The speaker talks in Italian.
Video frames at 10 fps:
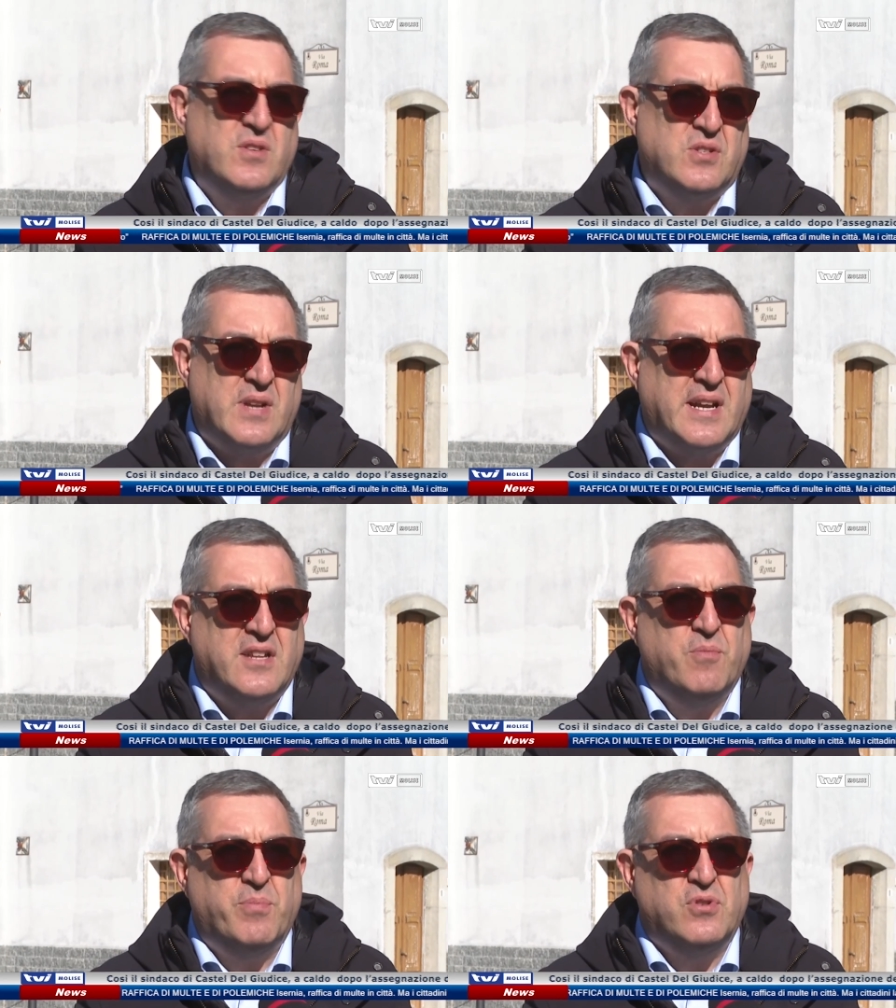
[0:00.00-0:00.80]
Questa è una
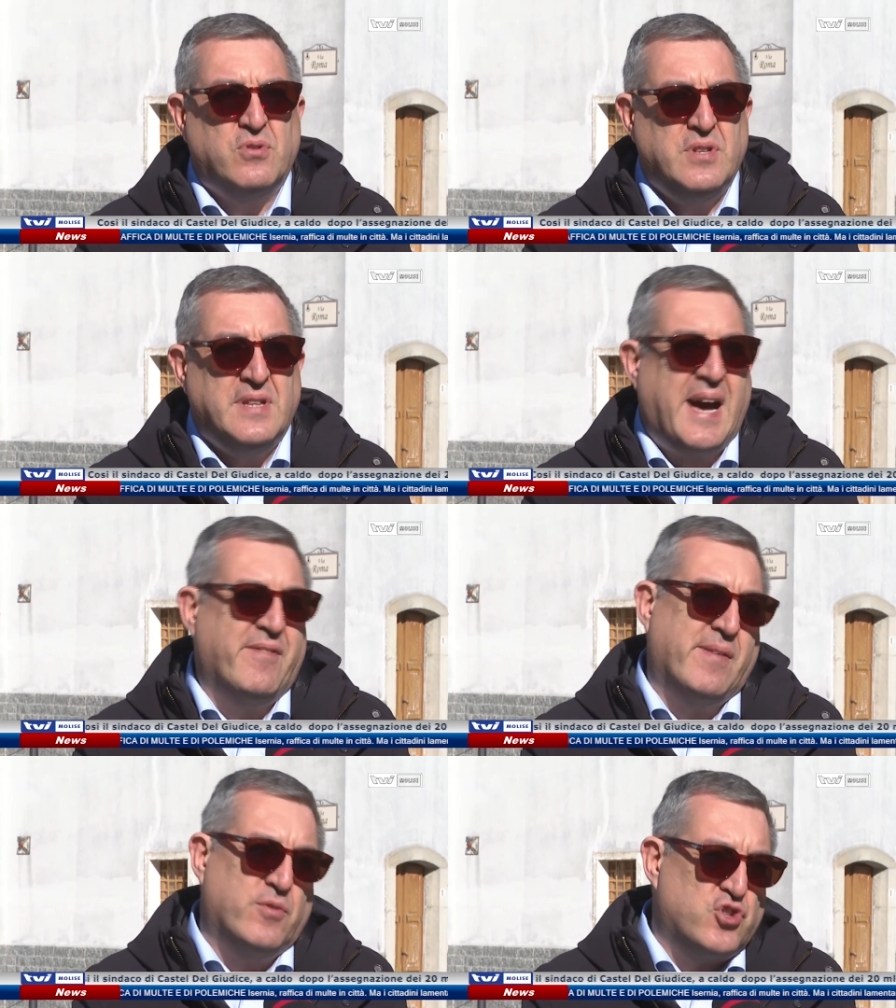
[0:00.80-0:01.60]
grande opportunità,
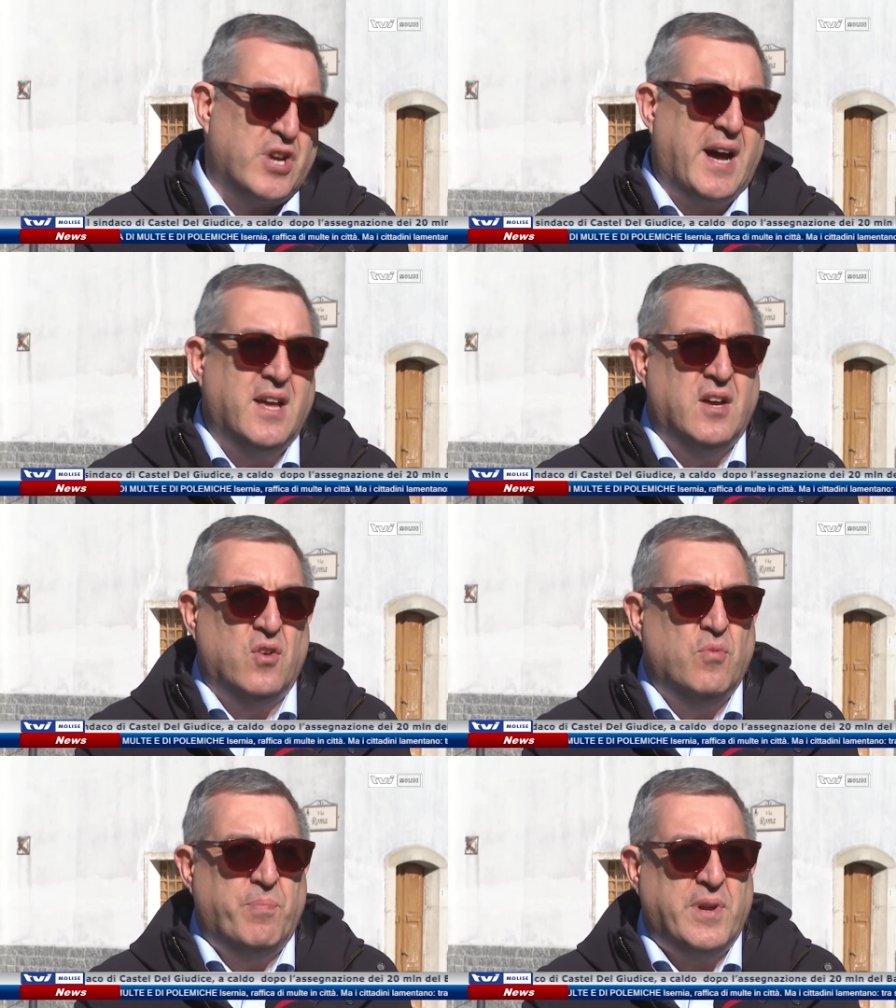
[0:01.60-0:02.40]
abbiamo già
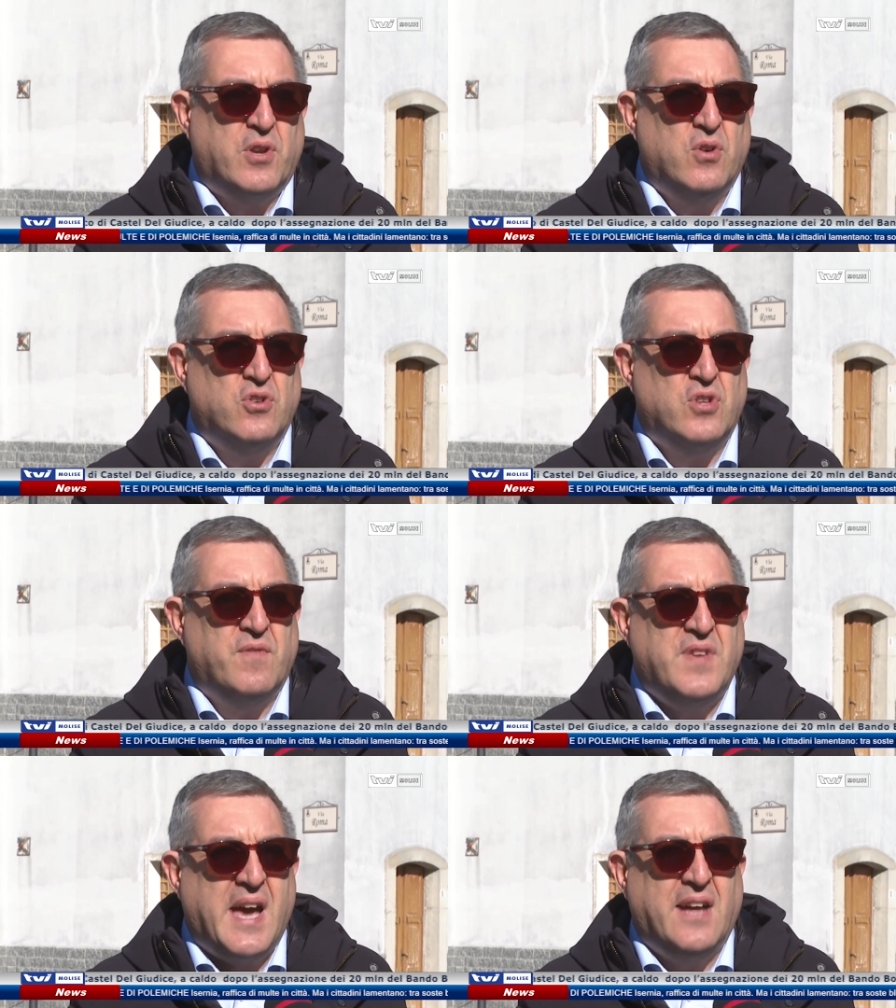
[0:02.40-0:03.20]
un percorso
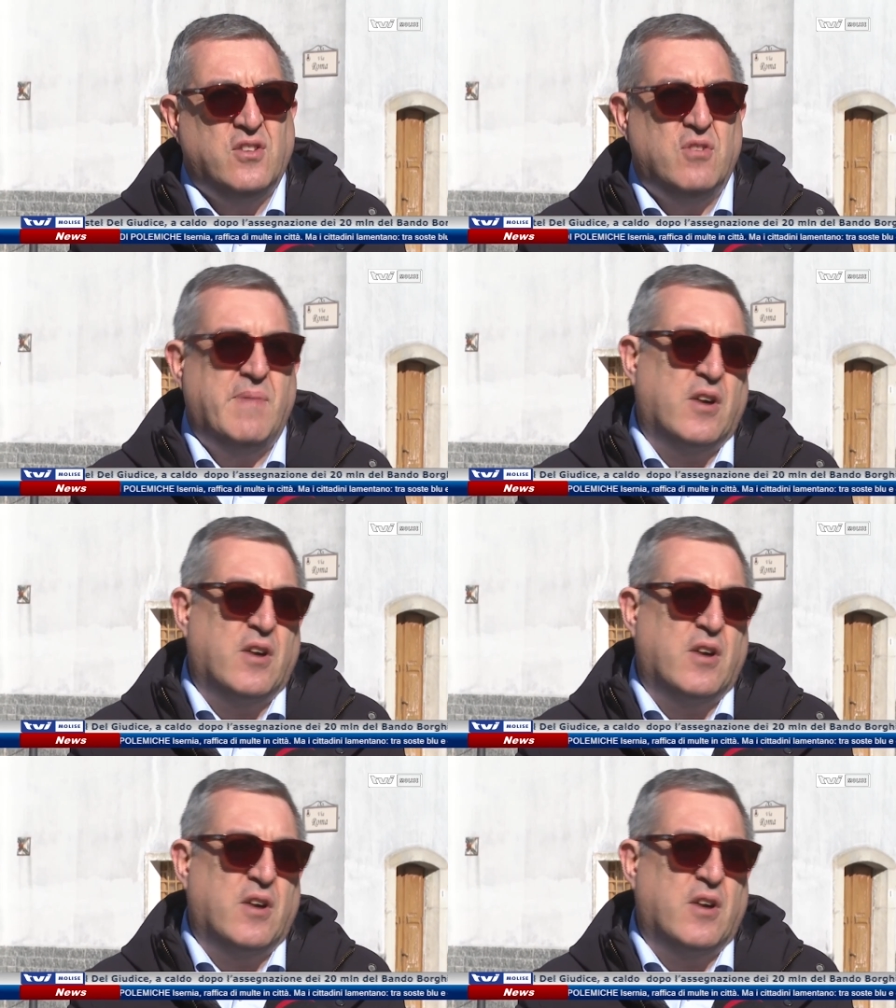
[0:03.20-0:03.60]
avviato ma